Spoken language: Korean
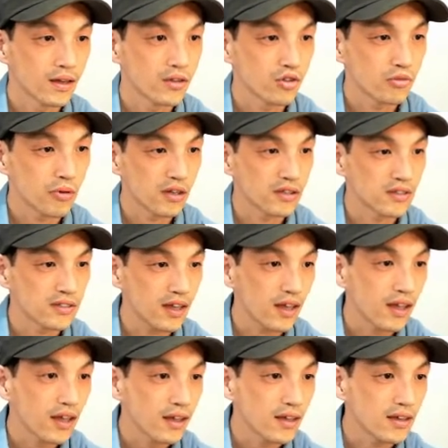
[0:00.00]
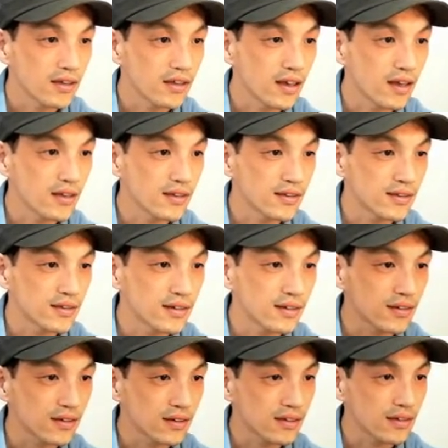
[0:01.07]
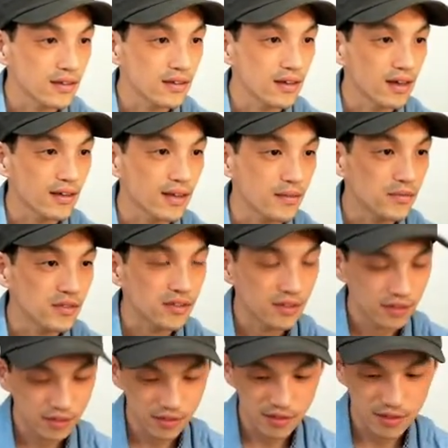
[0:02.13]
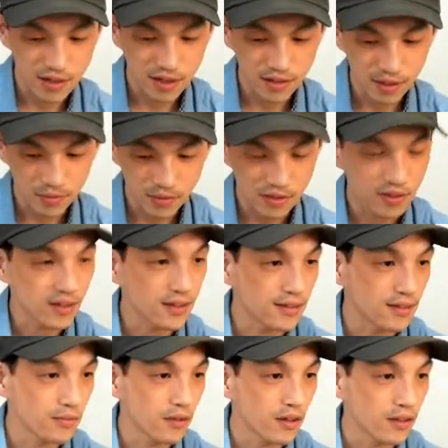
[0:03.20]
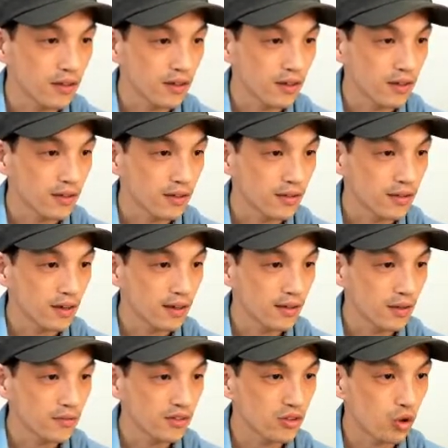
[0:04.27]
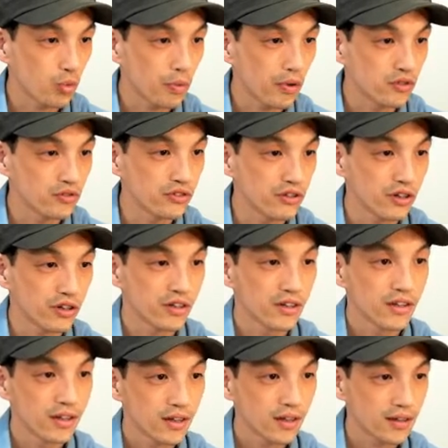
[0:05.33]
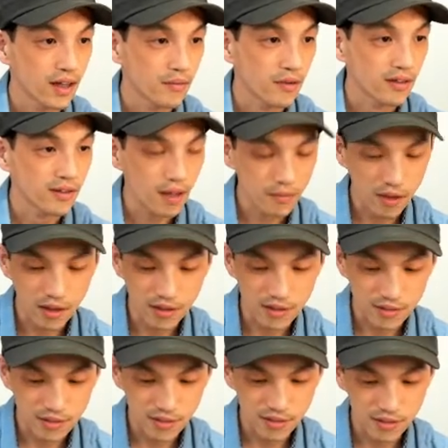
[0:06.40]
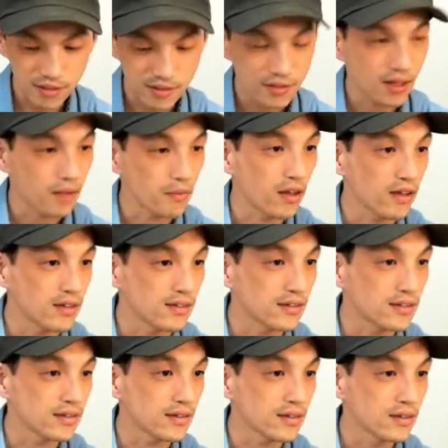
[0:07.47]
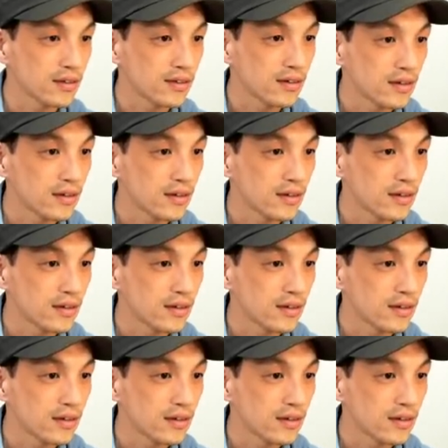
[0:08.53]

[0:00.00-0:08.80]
두 번째, 2의 2승, 2의 3승, 2의 3승이 있으면 2의 3승 곱해주죠. 그 다음에 3의 2승, 3의 2승,